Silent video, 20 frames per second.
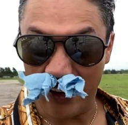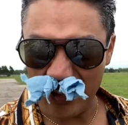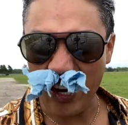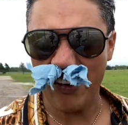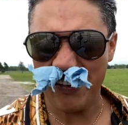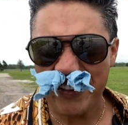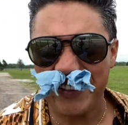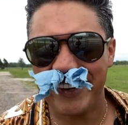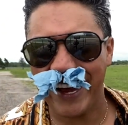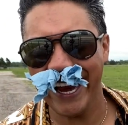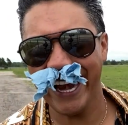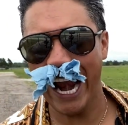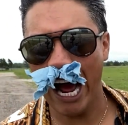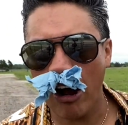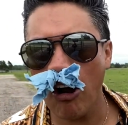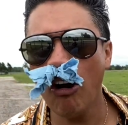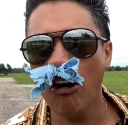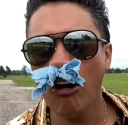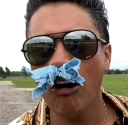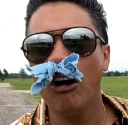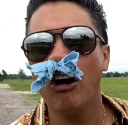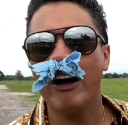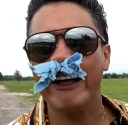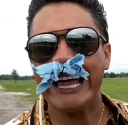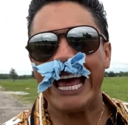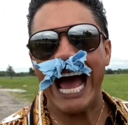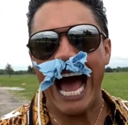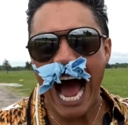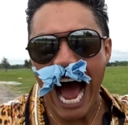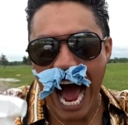¿Sabes qué, taco?
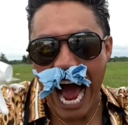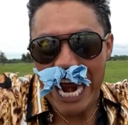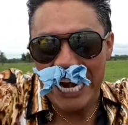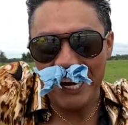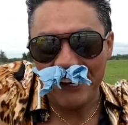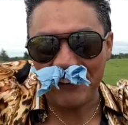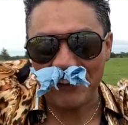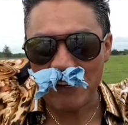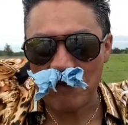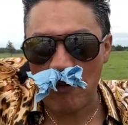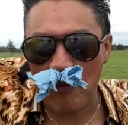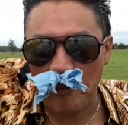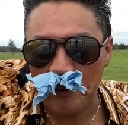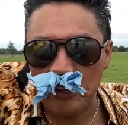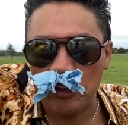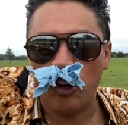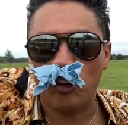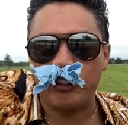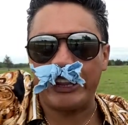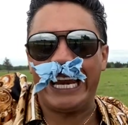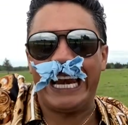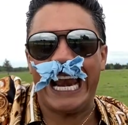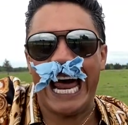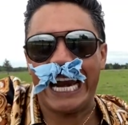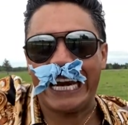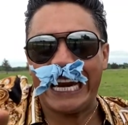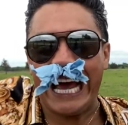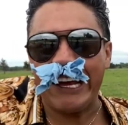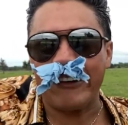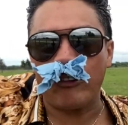en este momento te
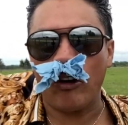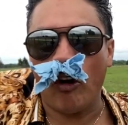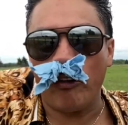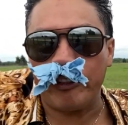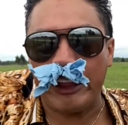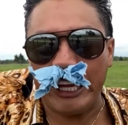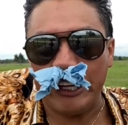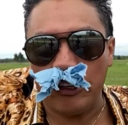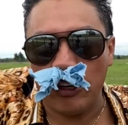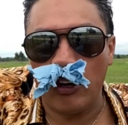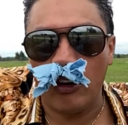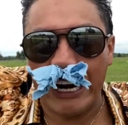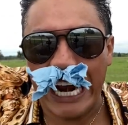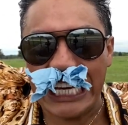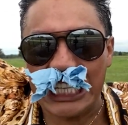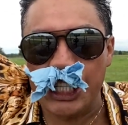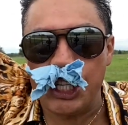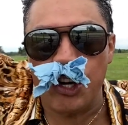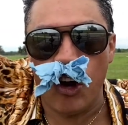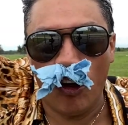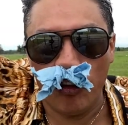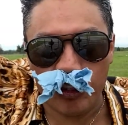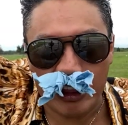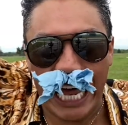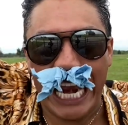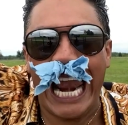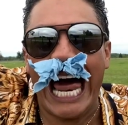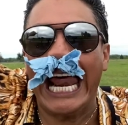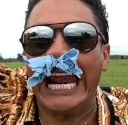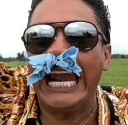largas o te echo la
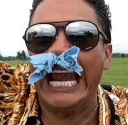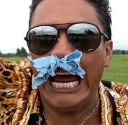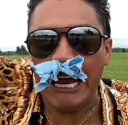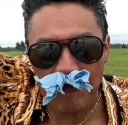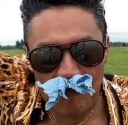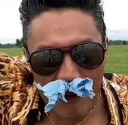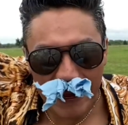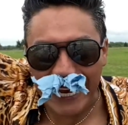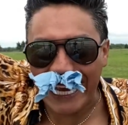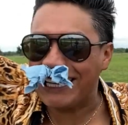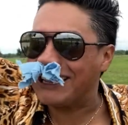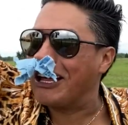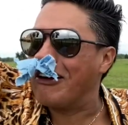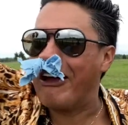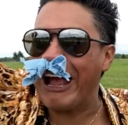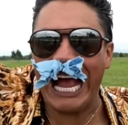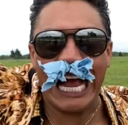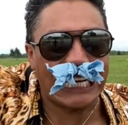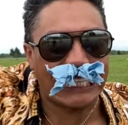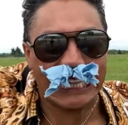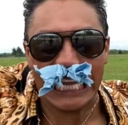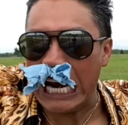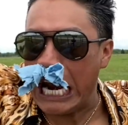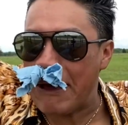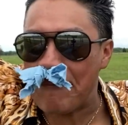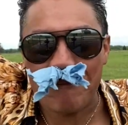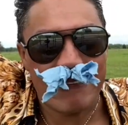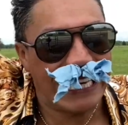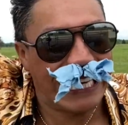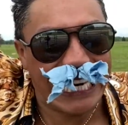chota, la lepa que te venga hasta
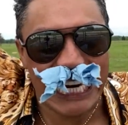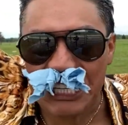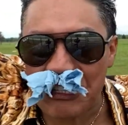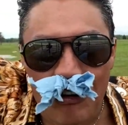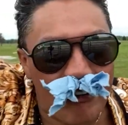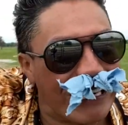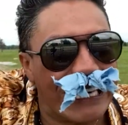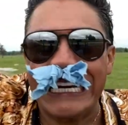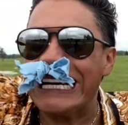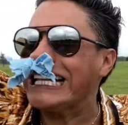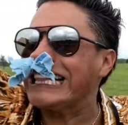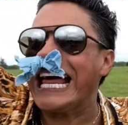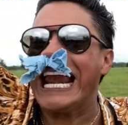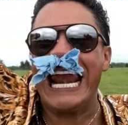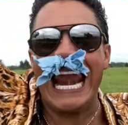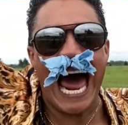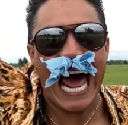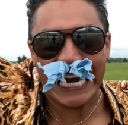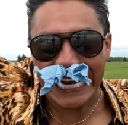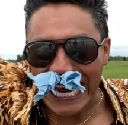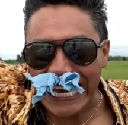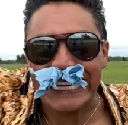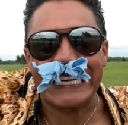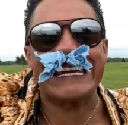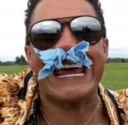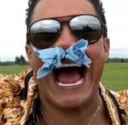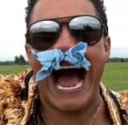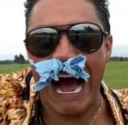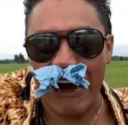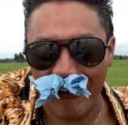la migre, te largas
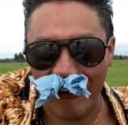ya,